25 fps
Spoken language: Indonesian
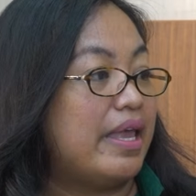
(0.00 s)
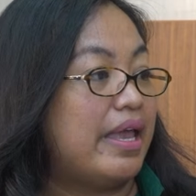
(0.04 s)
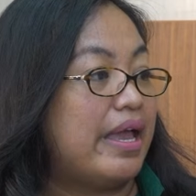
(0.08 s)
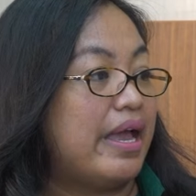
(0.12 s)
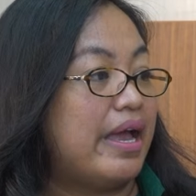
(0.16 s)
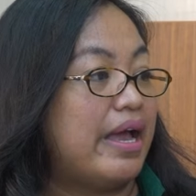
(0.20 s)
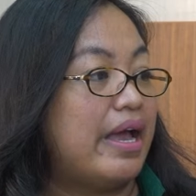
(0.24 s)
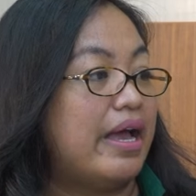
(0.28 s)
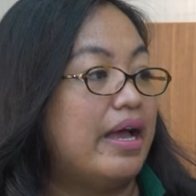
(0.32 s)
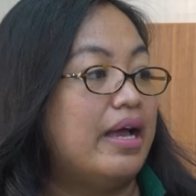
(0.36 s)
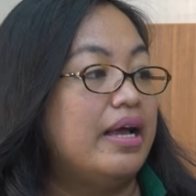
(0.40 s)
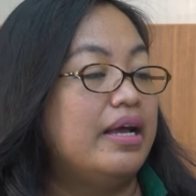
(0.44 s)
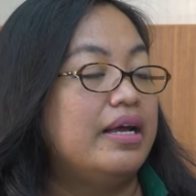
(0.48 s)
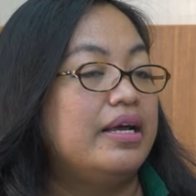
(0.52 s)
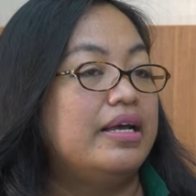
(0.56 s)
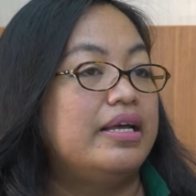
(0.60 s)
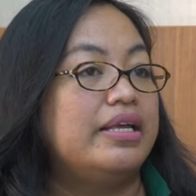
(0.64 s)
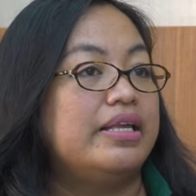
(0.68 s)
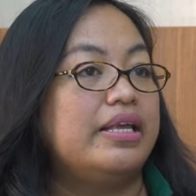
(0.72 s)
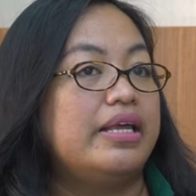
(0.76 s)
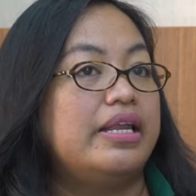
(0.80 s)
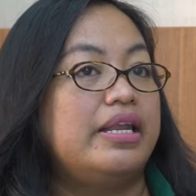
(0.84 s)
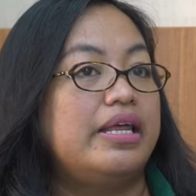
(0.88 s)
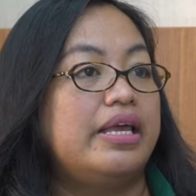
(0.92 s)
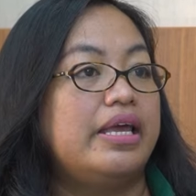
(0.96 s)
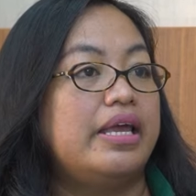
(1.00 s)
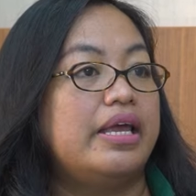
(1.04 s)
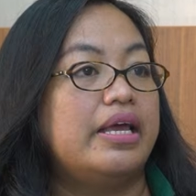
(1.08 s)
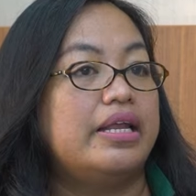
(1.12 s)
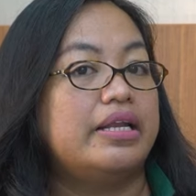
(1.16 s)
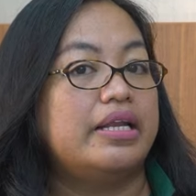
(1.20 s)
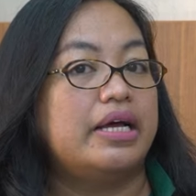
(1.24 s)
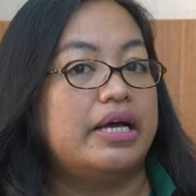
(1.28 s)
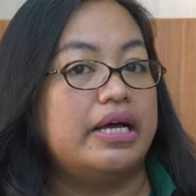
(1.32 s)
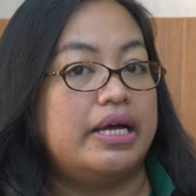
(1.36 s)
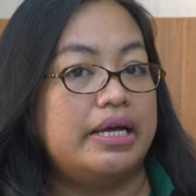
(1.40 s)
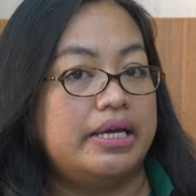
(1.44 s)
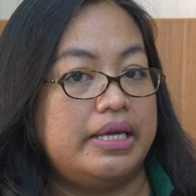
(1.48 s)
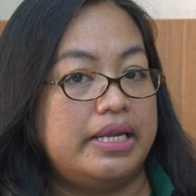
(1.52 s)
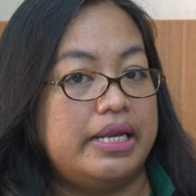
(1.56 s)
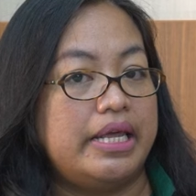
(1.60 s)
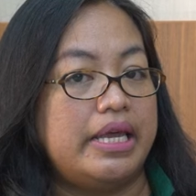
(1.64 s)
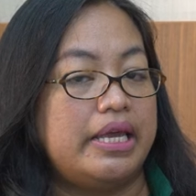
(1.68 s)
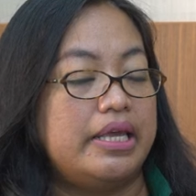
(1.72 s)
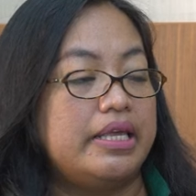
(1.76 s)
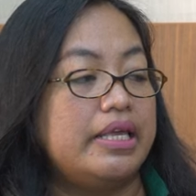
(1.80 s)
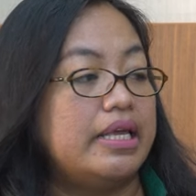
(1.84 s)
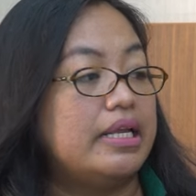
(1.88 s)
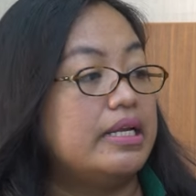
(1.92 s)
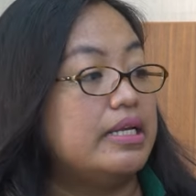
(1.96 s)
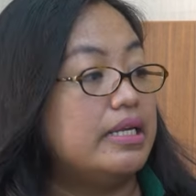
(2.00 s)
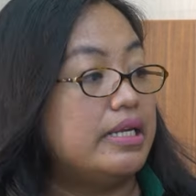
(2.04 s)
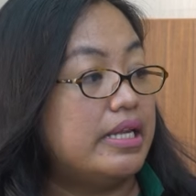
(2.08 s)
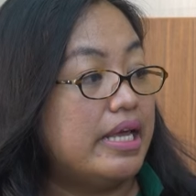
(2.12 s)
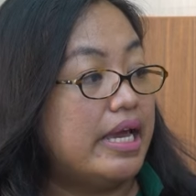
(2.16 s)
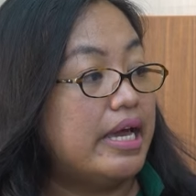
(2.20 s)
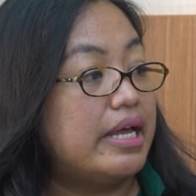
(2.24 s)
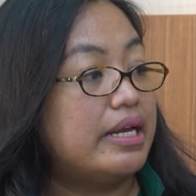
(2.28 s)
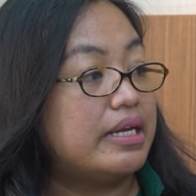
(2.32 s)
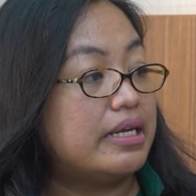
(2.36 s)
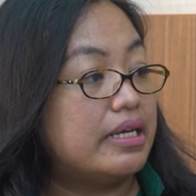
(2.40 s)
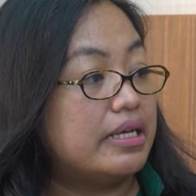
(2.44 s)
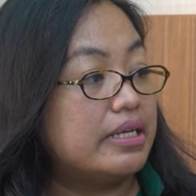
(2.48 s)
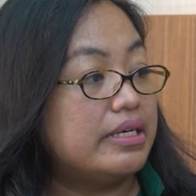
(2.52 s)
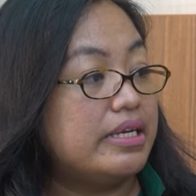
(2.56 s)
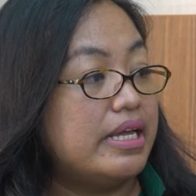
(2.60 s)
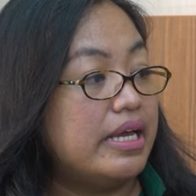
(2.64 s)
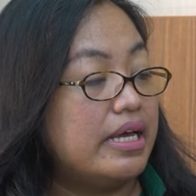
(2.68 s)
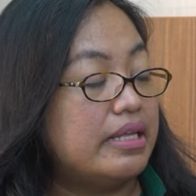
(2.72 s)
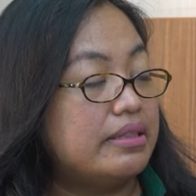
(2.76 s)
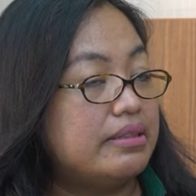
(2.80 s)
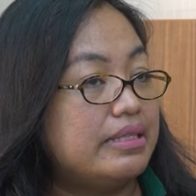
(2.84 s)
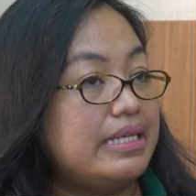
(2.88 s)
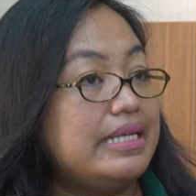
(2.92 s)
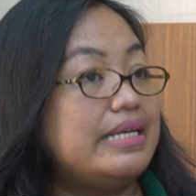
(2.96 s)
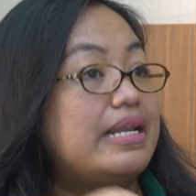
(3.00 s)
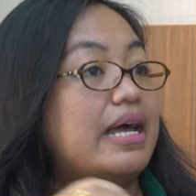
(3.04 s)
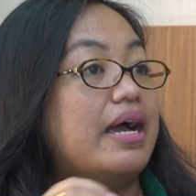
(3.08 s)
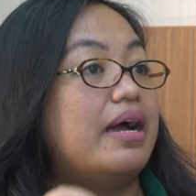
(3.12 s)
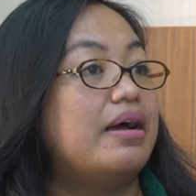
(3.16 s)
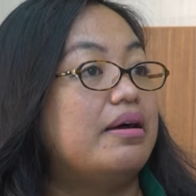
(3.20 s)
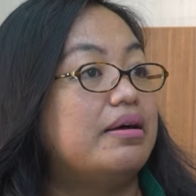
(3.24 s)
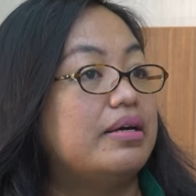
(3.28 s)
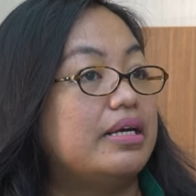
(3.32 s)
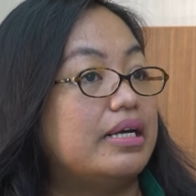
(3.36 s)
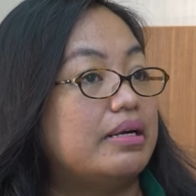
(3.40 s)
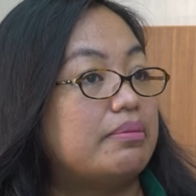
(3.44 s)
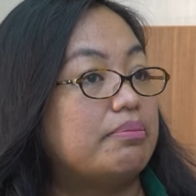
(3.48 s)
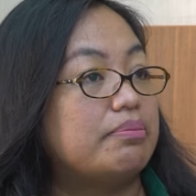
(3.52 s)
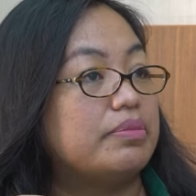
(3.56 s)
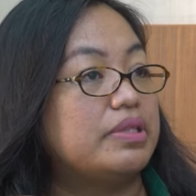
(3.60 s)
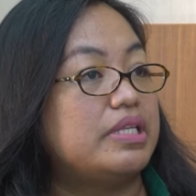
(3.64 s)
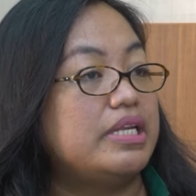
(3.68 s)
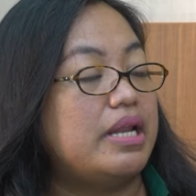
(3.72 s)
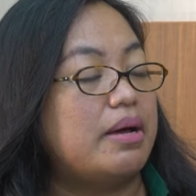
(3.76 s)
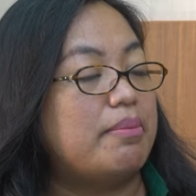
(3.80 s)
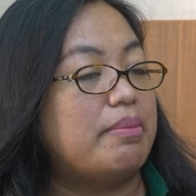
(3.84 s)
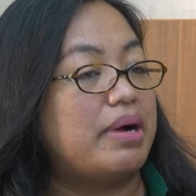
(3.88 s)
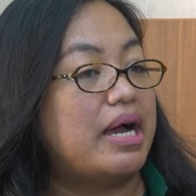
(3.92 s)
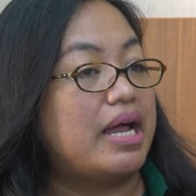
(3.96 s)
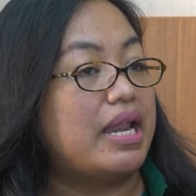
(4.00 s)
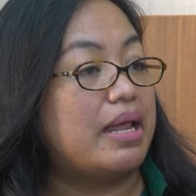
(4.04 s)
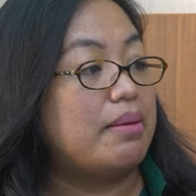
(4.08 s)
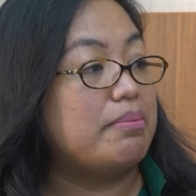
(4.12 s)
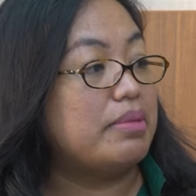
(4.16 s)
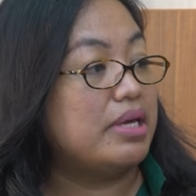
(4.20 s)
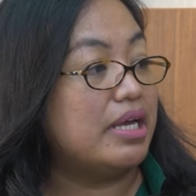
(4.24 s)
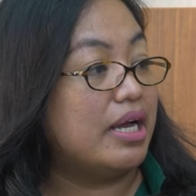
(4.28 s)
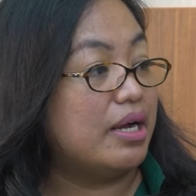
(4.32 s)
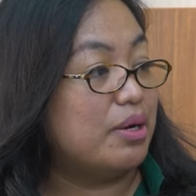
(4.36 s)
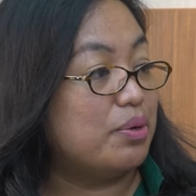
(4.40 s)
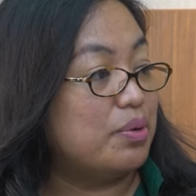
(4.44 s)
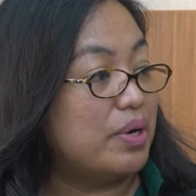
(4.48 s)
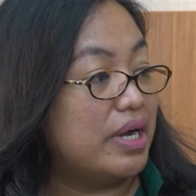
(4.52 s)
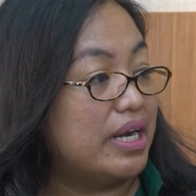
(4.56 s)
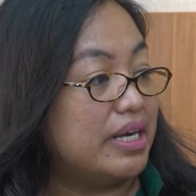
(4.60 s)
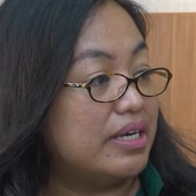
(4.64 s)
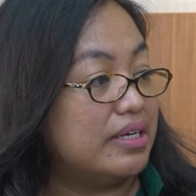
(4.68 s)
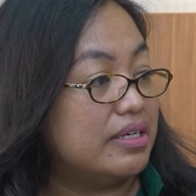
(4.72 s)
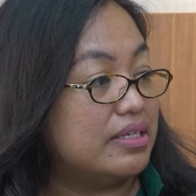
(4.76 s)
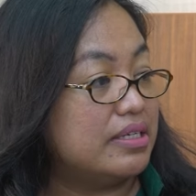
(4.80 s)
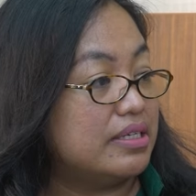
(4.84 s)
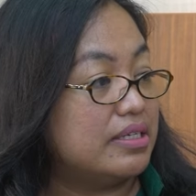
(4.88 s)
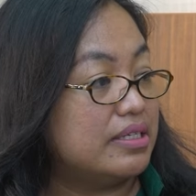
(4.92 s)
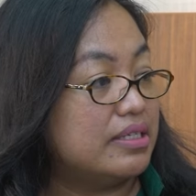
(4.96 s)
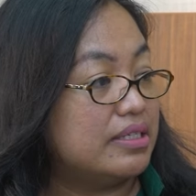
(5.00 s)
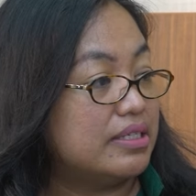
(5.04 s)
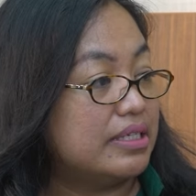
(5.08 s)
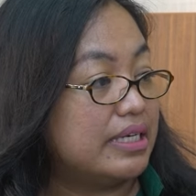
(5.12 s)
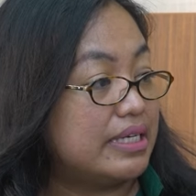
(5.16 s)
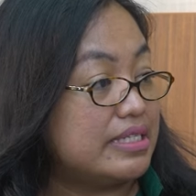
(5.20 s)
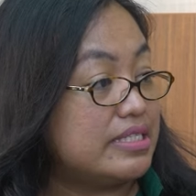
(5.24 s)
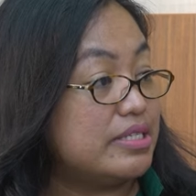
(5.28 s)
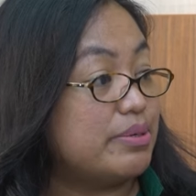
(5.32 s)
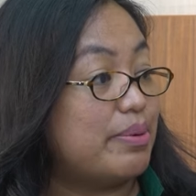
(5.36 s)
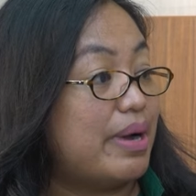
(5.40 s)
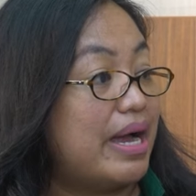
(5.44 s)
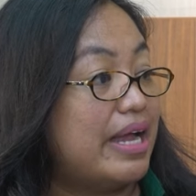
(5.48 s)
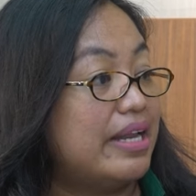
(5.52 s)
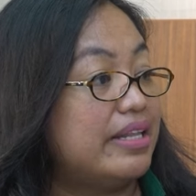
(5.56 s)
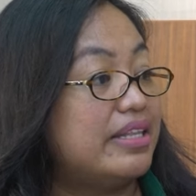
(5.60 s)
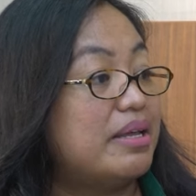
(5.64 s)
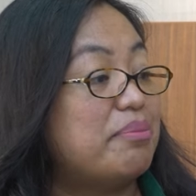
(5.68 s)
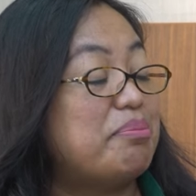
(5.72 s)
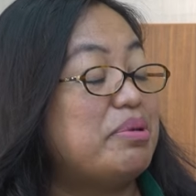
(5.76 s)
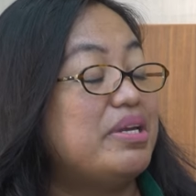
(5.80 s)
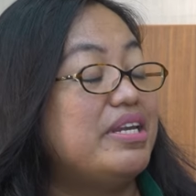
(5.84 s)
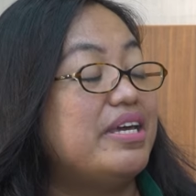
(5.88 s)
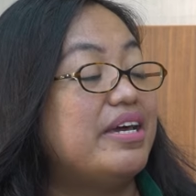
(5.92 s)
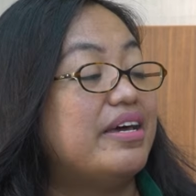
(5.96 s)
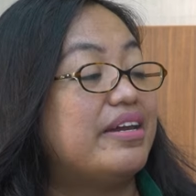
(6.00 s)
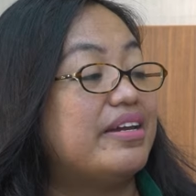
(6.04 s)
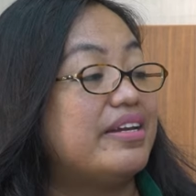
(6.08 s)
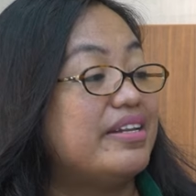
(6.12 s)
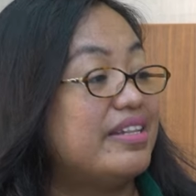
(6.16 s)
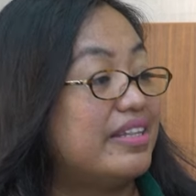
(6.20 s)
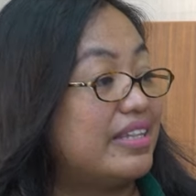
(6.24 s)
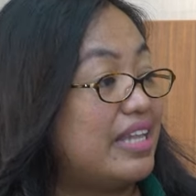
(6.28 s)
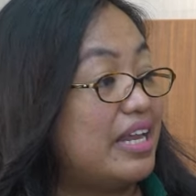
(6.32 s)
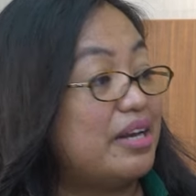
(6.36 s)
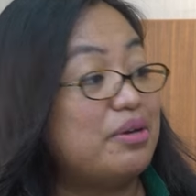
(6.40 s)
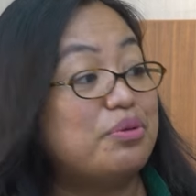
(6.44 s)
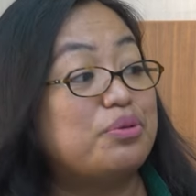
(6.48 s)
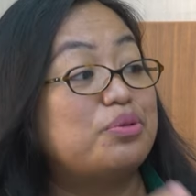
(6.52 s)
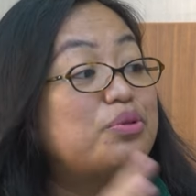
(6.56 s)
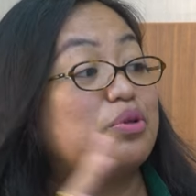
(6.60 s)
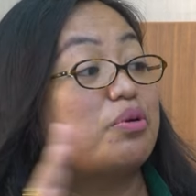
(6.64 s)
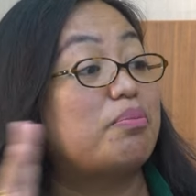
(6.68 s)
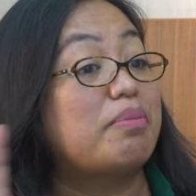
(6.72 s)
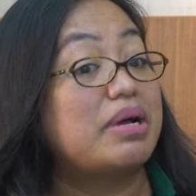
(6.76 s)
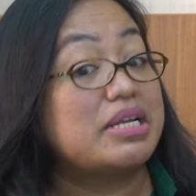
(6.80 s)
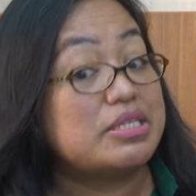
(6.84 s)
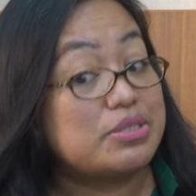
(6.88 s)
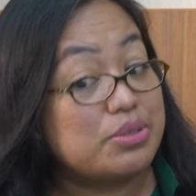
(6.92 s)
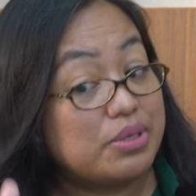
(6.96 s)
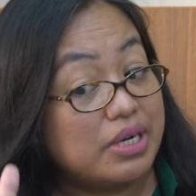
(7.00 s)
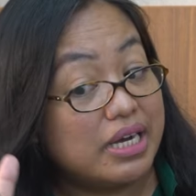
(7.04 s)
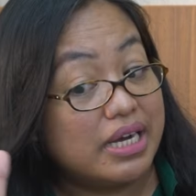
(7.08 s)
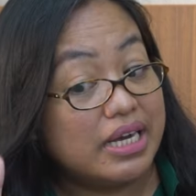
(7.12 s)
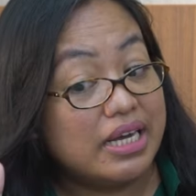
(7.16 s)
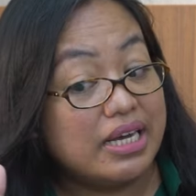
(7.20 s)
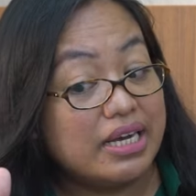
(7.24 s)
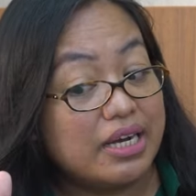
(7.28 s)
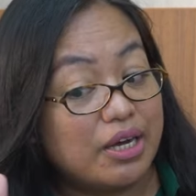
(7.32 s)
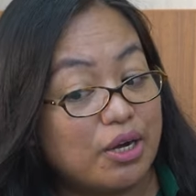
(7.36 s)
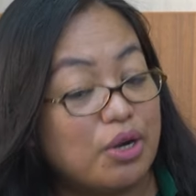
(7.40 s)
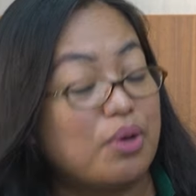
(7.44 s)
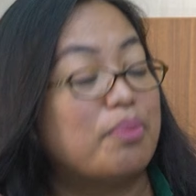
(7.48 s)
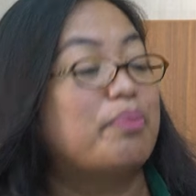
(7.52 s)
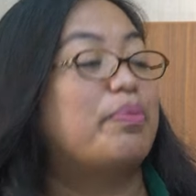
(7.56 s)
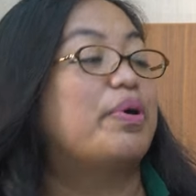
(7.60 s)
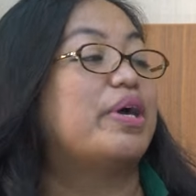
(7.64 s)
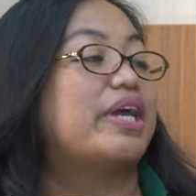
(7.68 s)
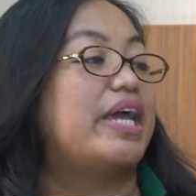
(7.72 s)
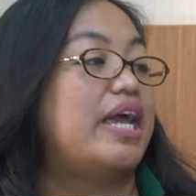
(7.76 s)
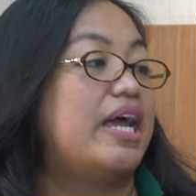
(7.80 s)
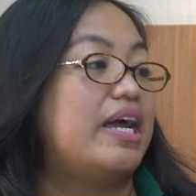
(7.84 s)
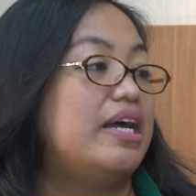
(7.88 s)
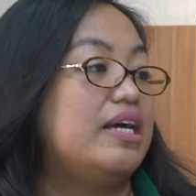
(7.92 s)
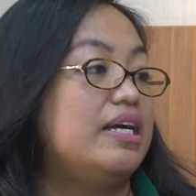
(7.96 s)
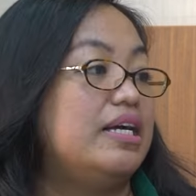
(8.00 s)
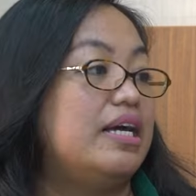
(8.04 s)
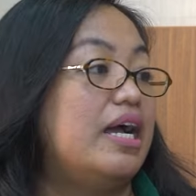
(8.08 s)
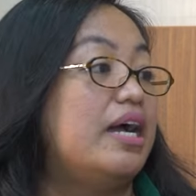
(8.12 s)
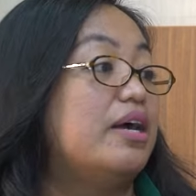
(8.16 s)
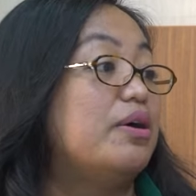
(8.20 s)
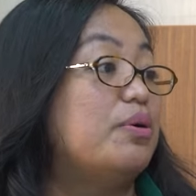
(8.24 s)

Iya. Ya. Jadi e, ini dia dia tidak tidak mengalami gangguan kejiwaan, kejiwaan. tapi dia rentan untuk masuk ke kelompok okay. yang ya.